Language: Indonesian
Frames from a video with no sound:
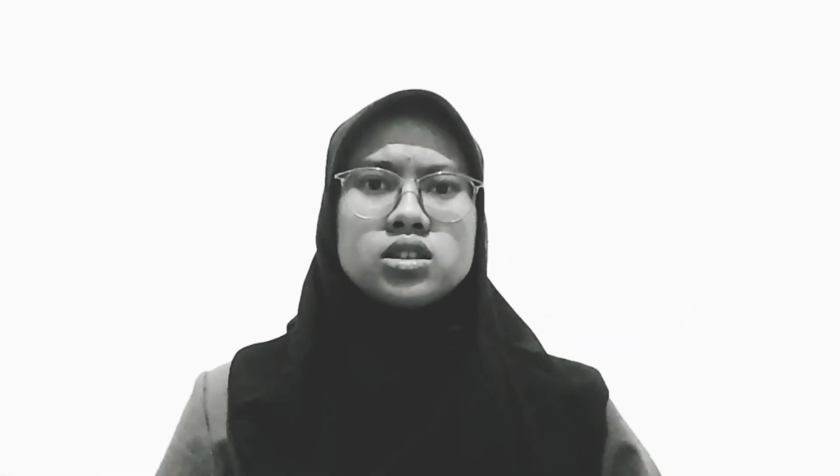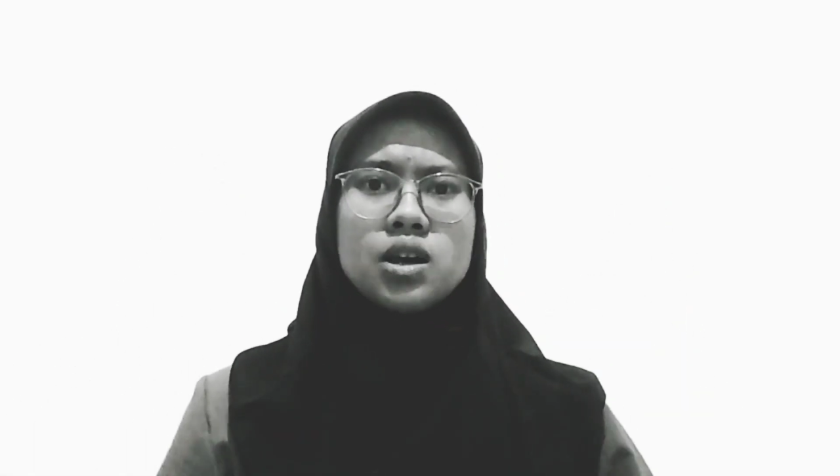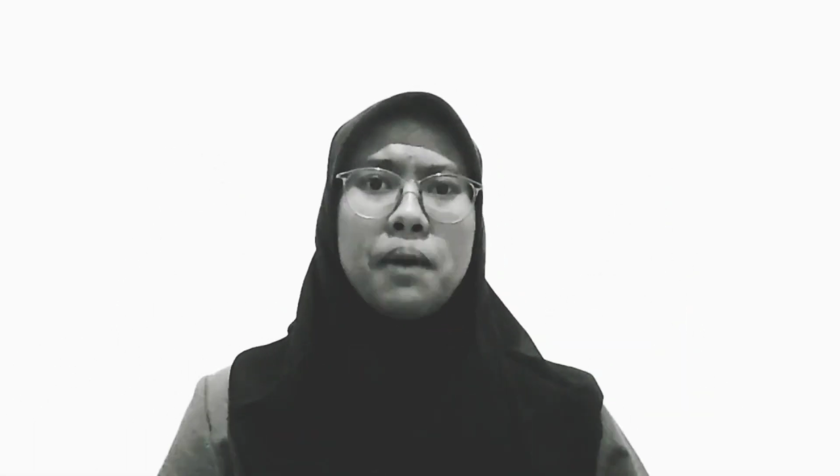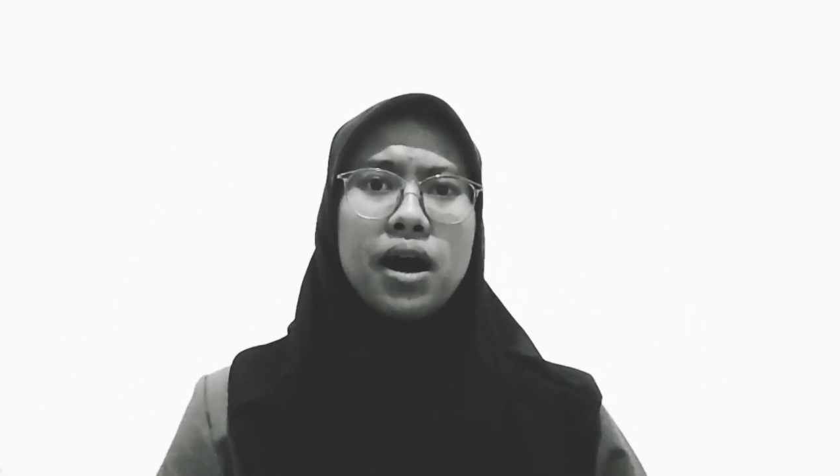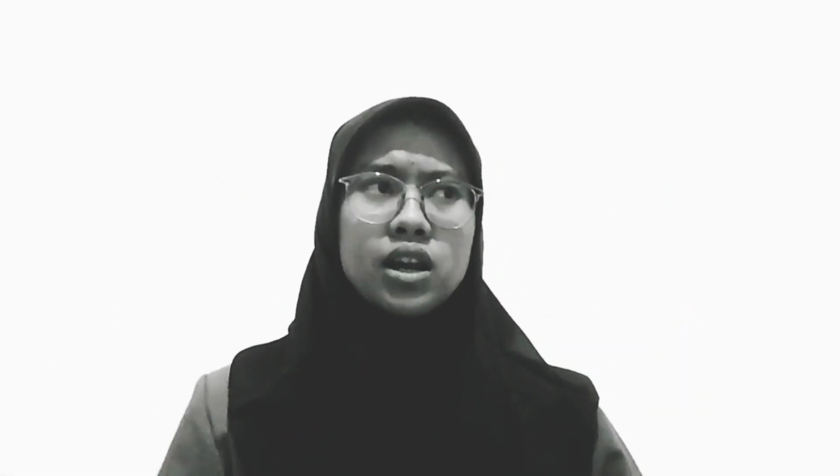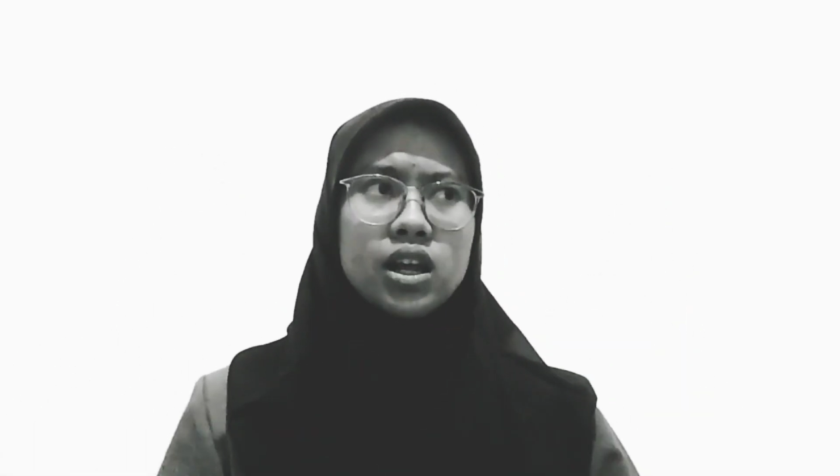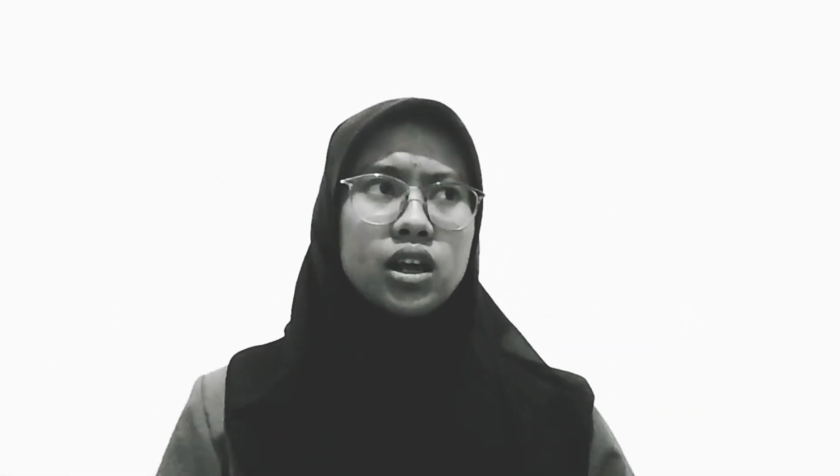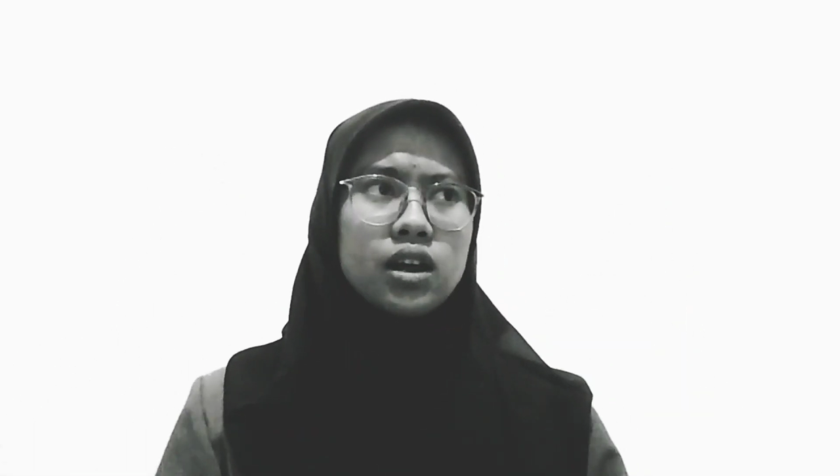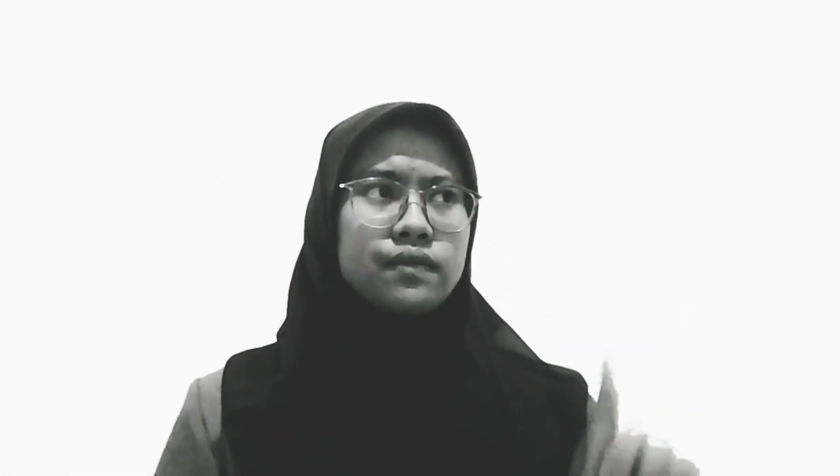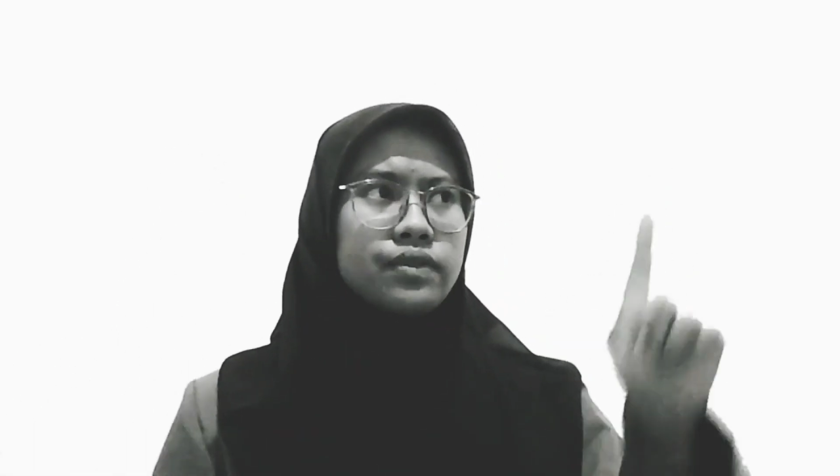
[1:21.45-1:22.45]

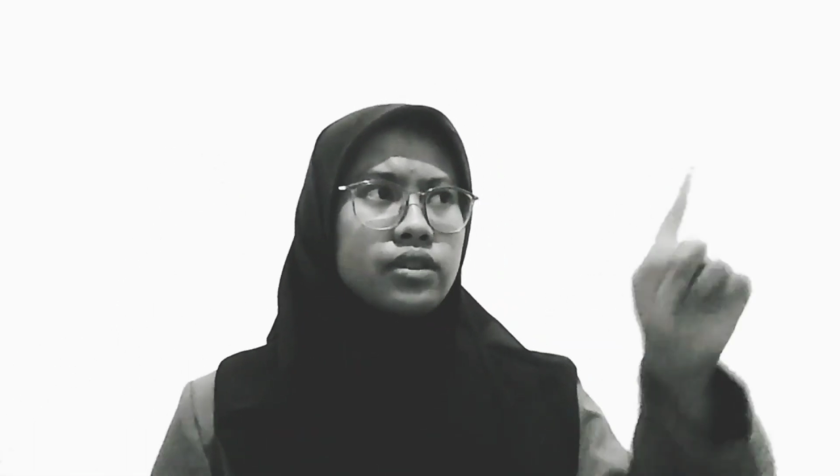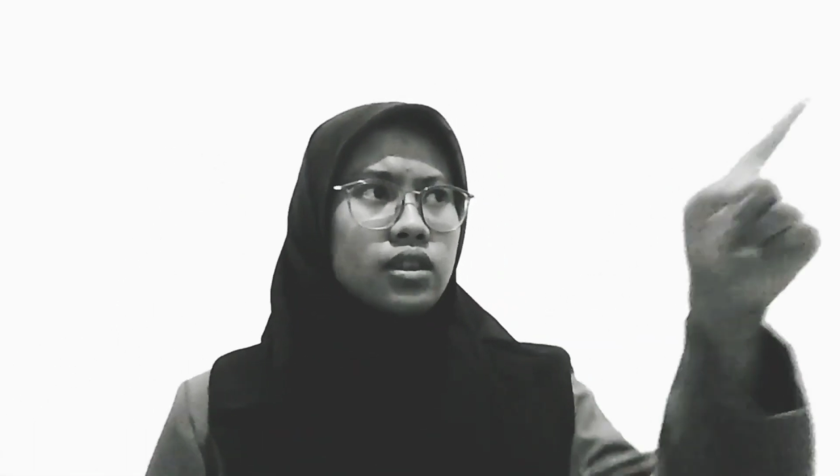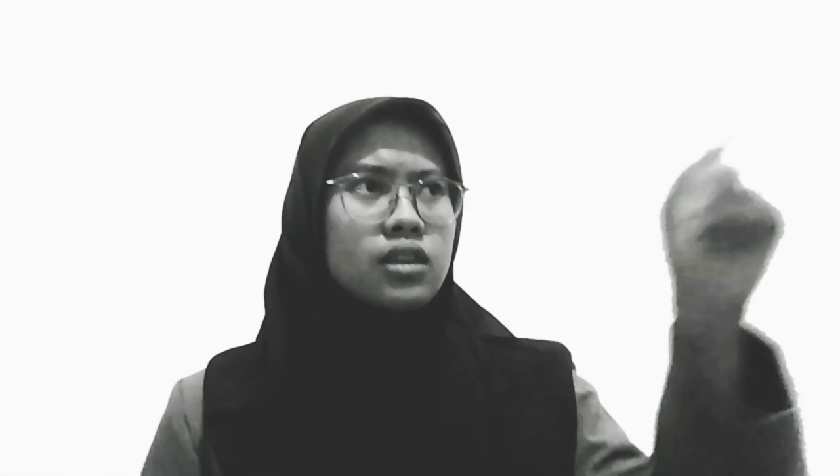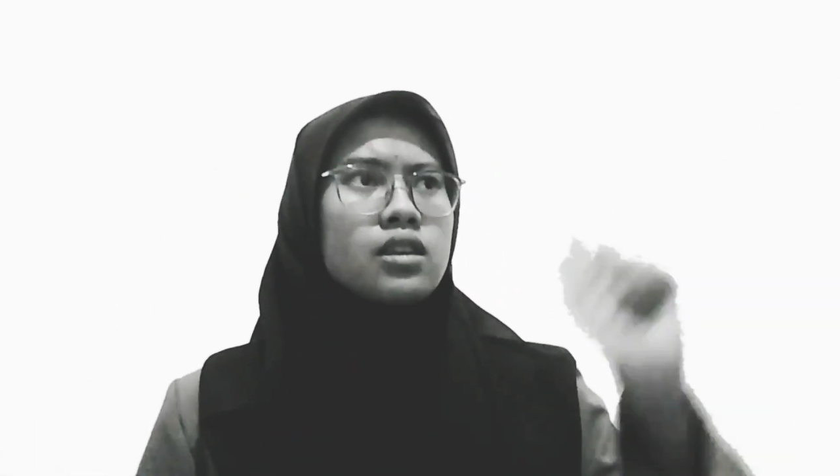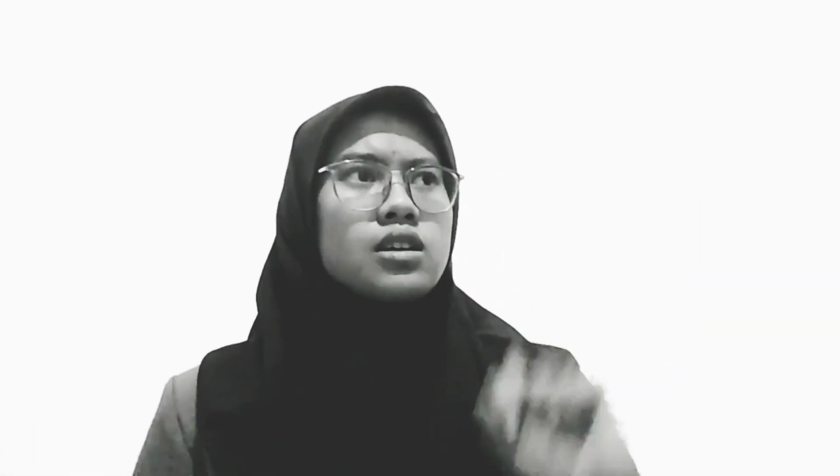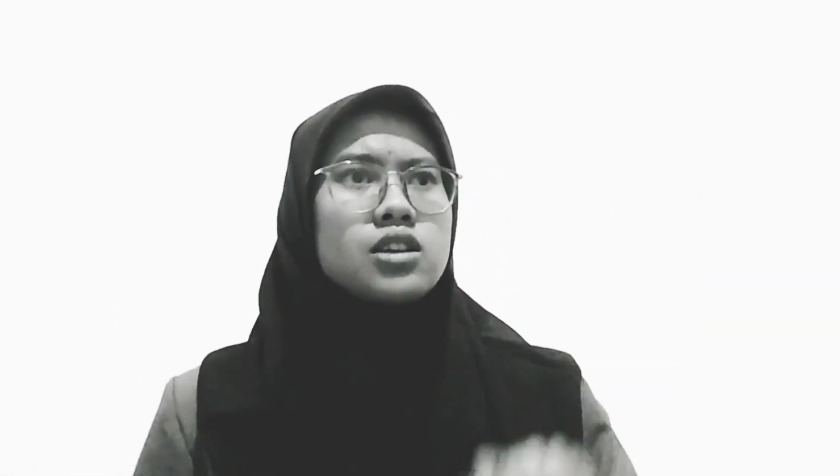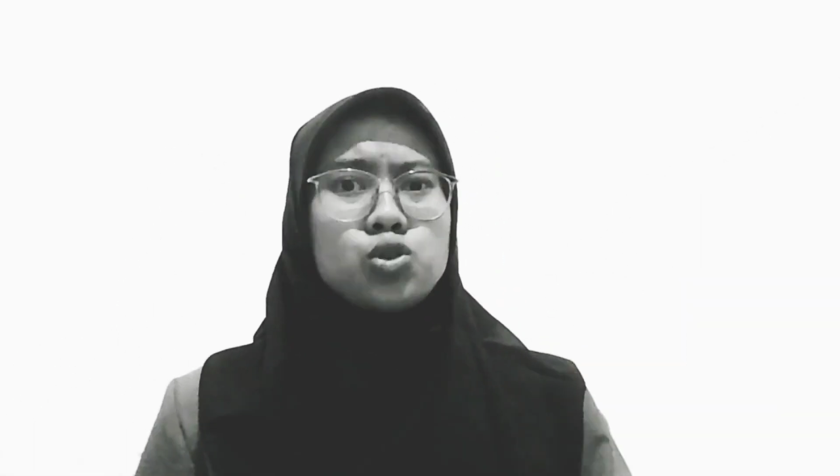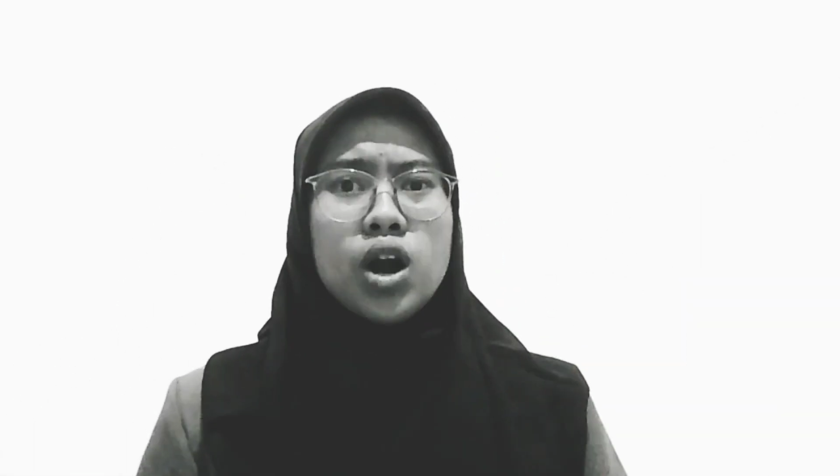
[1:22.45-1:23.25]
jabaning itu